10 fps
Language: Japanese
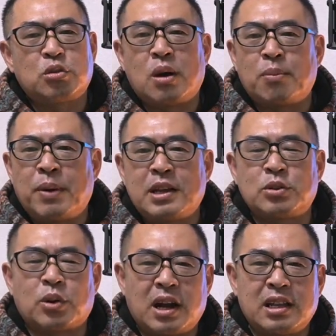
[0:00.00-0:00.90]
クス は
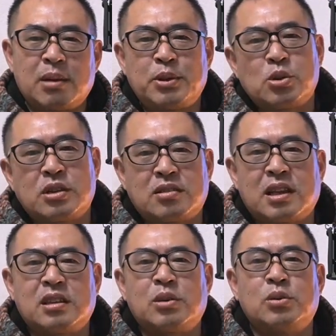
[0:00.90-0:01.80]
バイクのカーナビとして
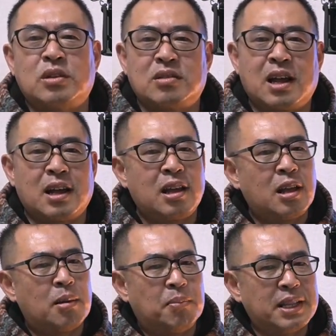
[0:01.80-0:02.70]
使ってるんですが、
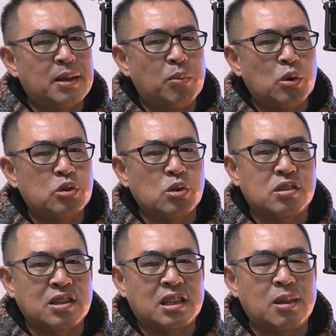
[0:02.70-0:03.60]
まだもう少
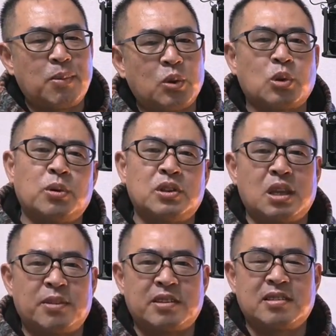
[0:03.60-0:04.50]
し使ってみようと思っ
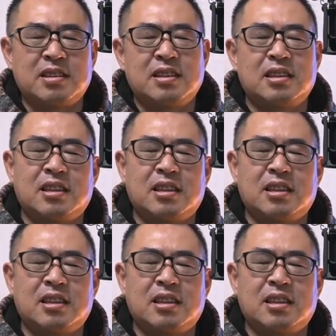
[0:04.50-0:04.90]
ています。